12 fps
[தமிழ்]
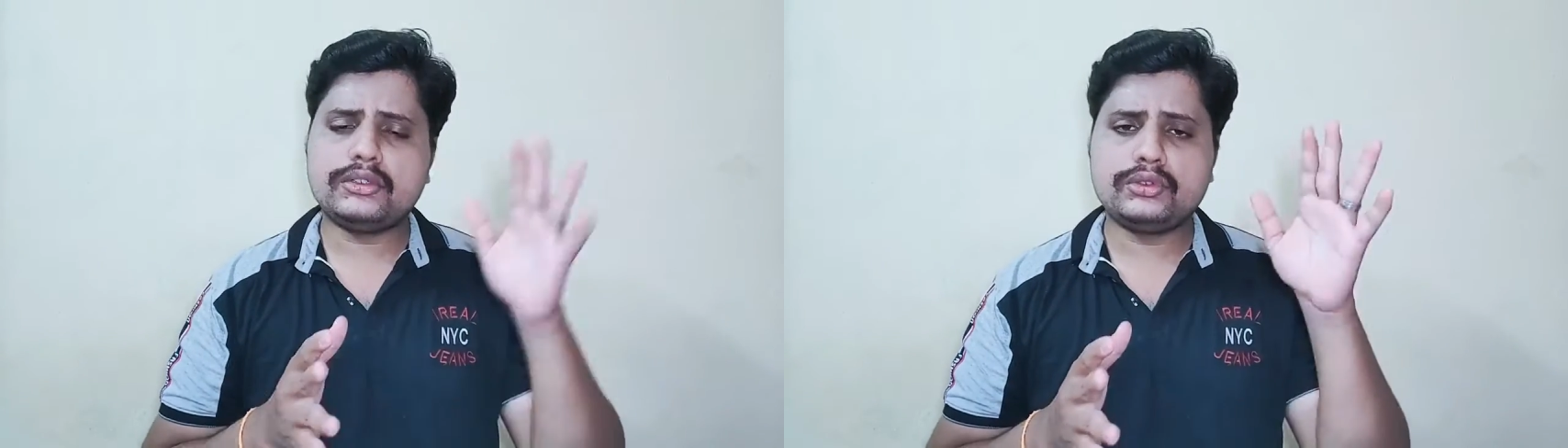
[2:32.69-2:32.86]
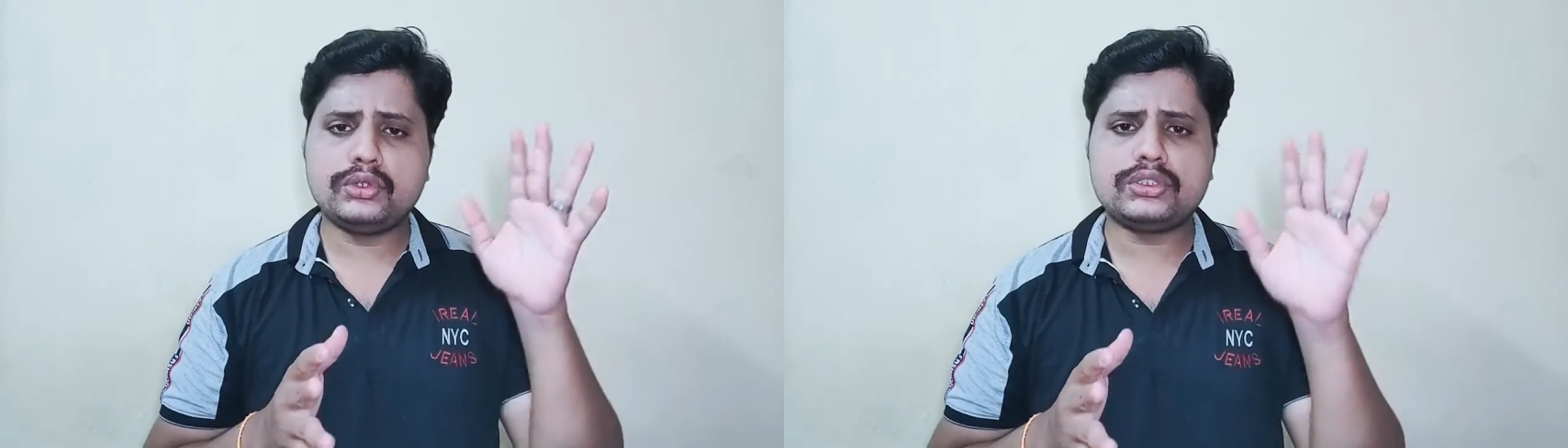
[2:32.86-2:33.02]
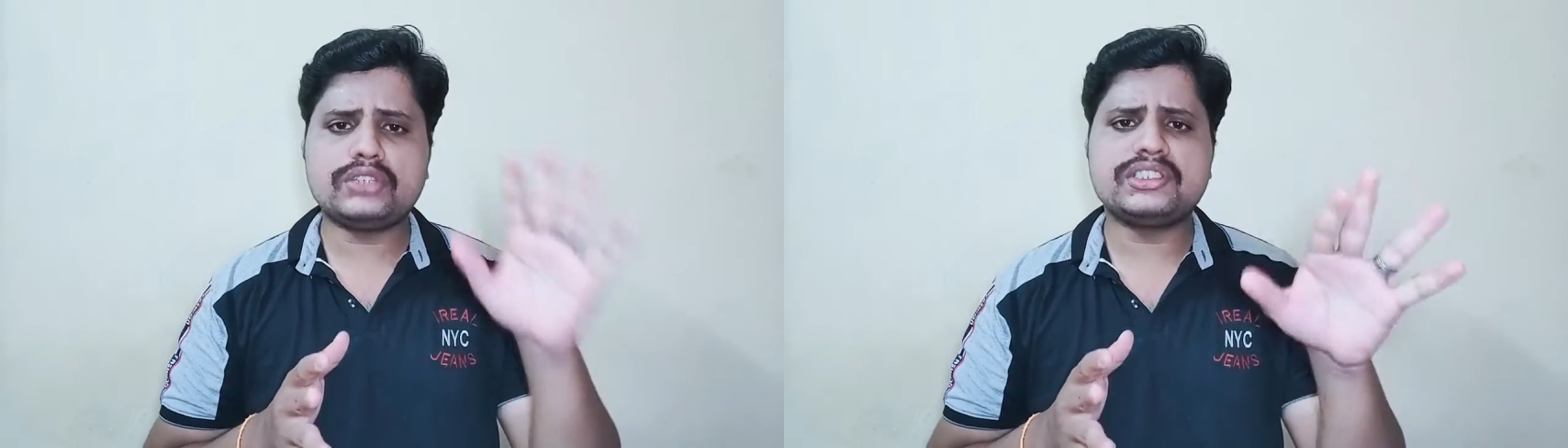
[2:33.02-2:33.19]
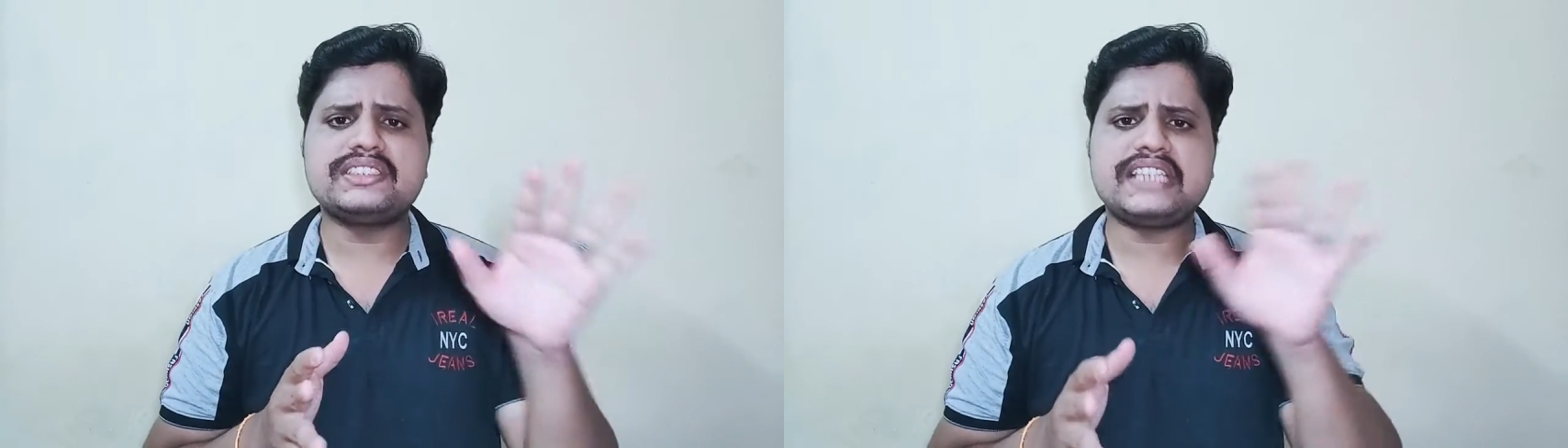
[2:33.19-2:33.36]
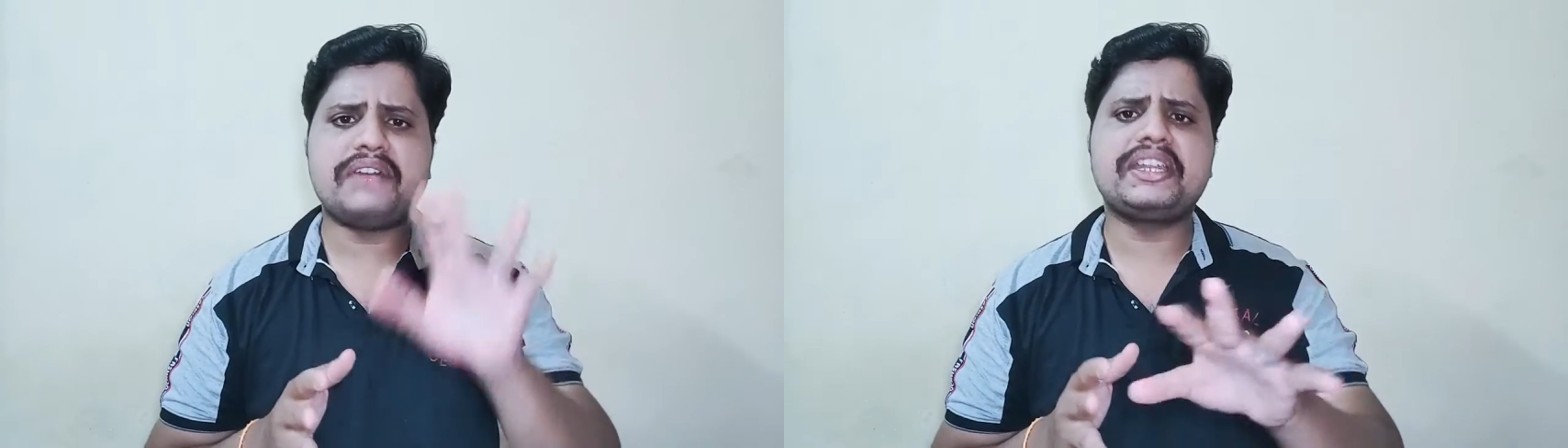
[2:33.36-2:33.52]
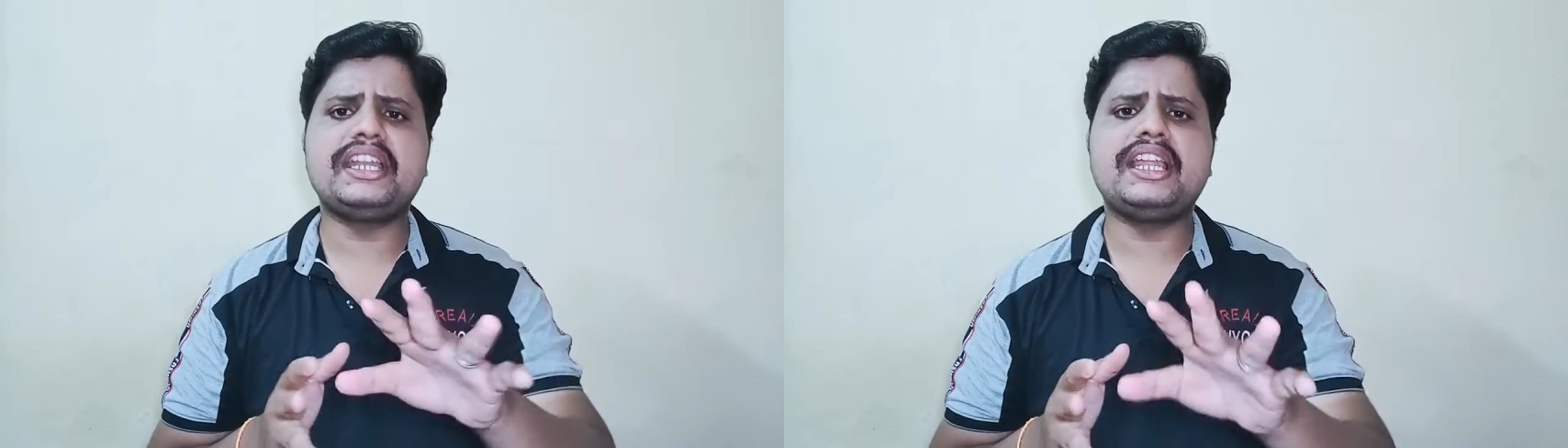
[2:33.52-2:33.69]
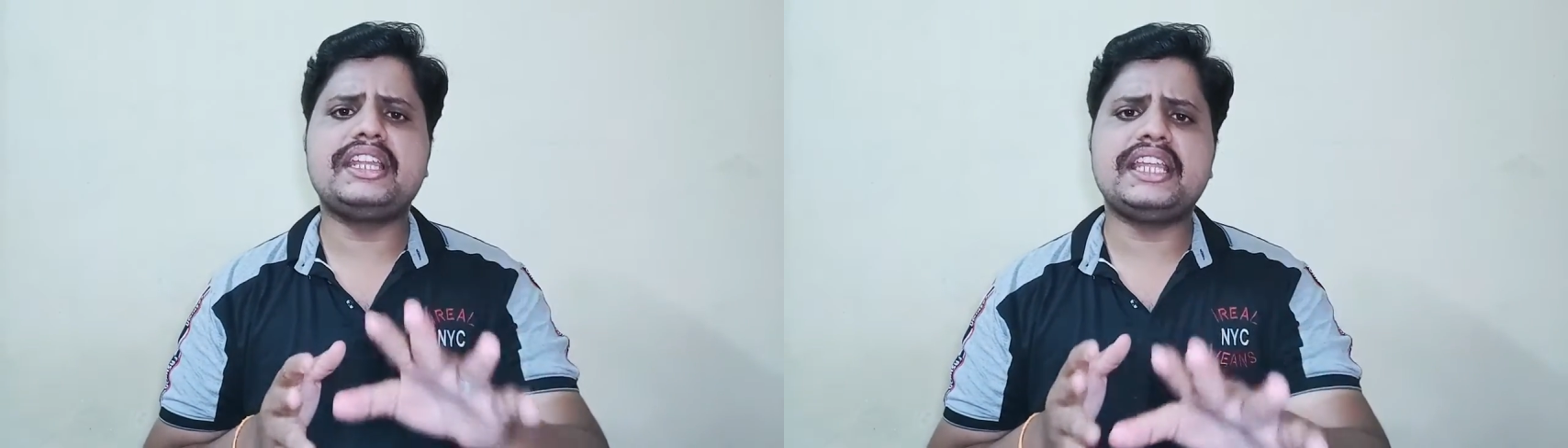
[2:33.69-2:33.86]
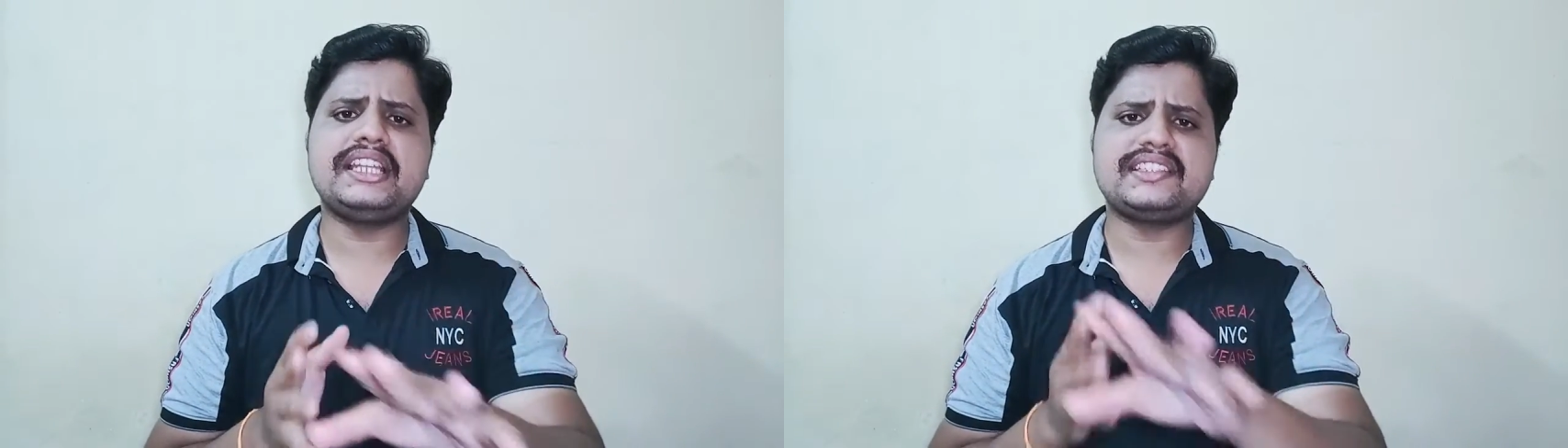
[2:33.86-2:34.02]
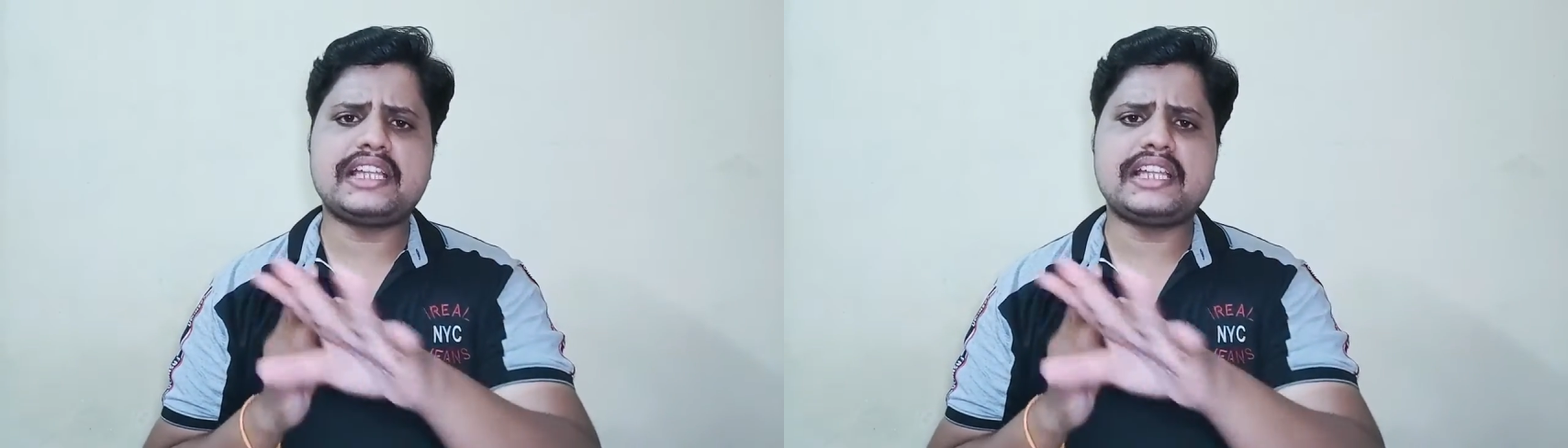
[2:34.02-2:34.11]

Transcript: டூ தௌசண்ட் செவன்டீன்லேருந்து இந்த